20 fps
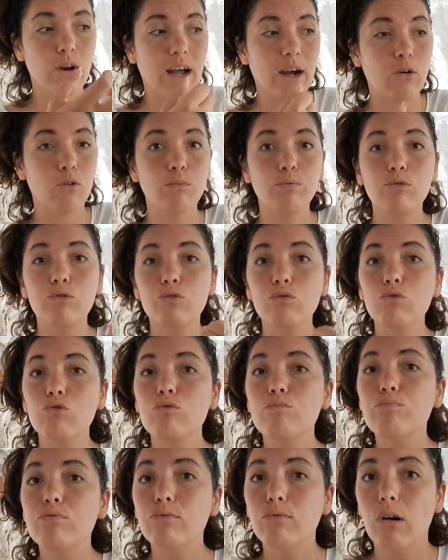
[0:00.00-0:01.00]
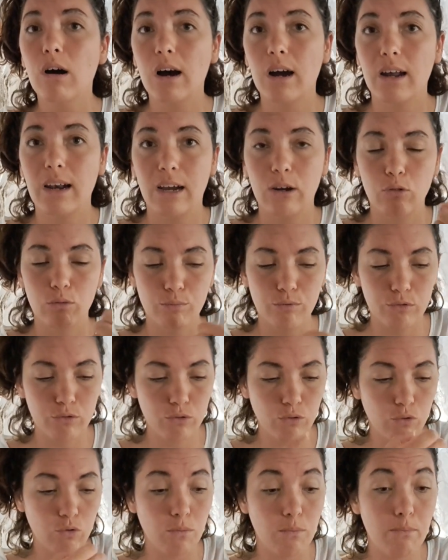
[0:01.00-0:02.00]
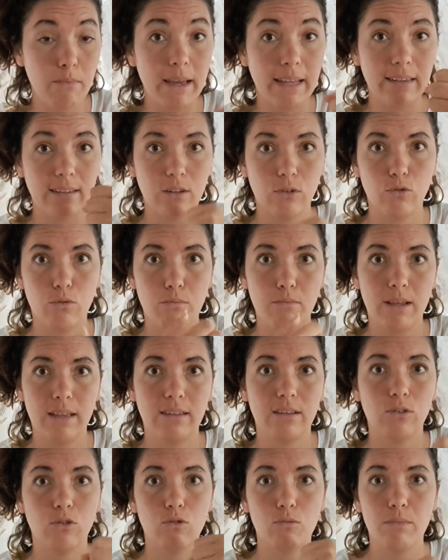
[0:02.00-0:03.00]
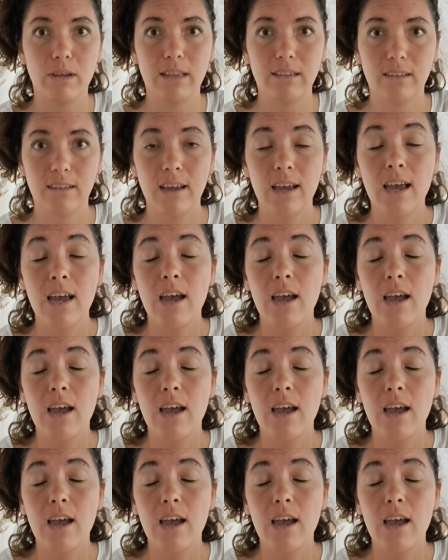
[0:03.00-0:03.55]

la compulsion du pouvoir, la compulsion de mettre, de mettre, de mettre.